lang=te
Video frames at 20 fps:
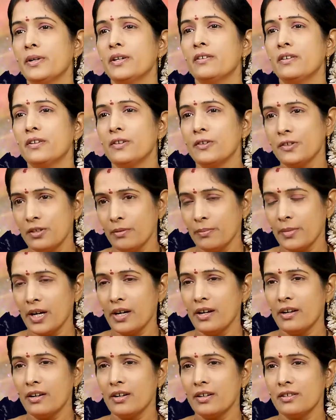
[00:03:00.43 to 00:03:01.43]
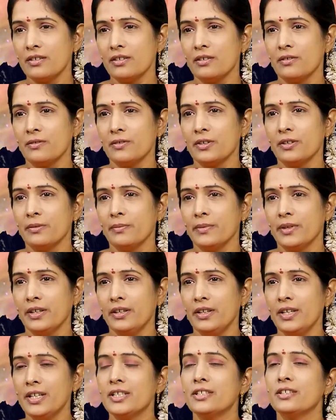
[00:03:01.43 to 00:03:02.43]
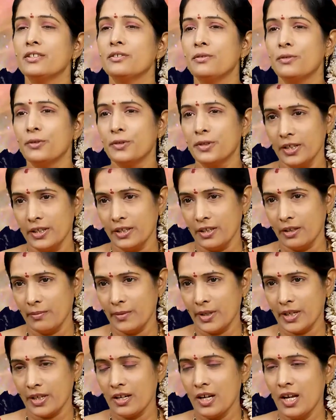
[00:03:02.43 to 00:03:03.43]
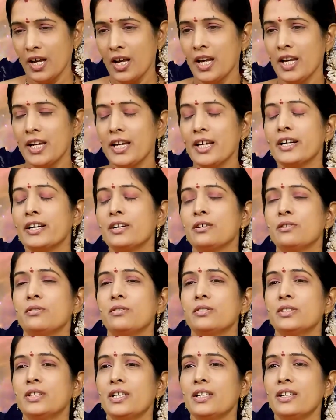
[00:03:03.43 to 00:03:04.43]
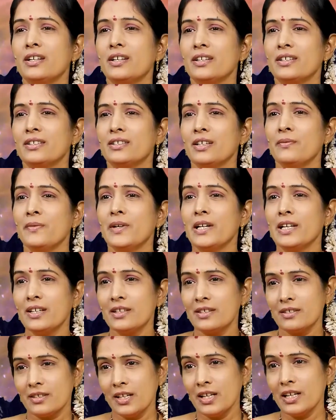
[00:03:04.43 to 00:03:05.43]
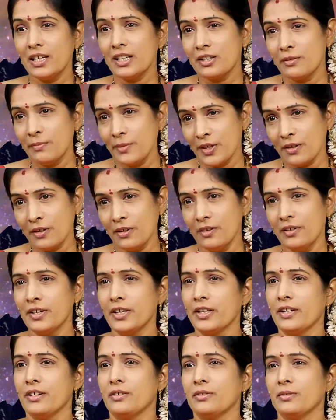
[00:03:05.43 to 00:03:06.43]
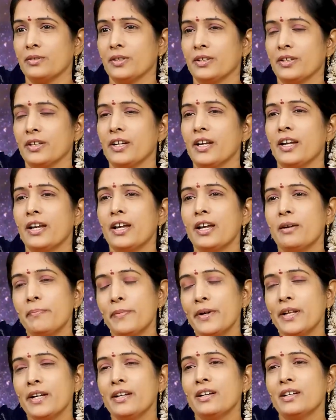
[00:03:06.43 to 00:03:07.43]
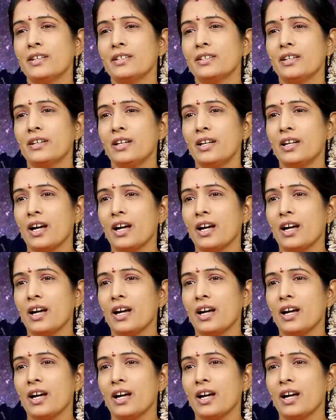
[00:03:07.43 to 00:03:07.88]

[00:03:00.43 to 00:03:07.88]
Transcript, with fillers: భగవానుడు వచ్చి మకర రాశిలో ఉండడం అనేది ఇట్స్ ఎ గుడ్ థింగ్ అనమాట ఇక్కడ గోచార రీత్యా వీళ్ళకి శ్రీలక్ష్మి యోగం ట్రిగర్ అవుతుంది ఎప్పుడైనా సరే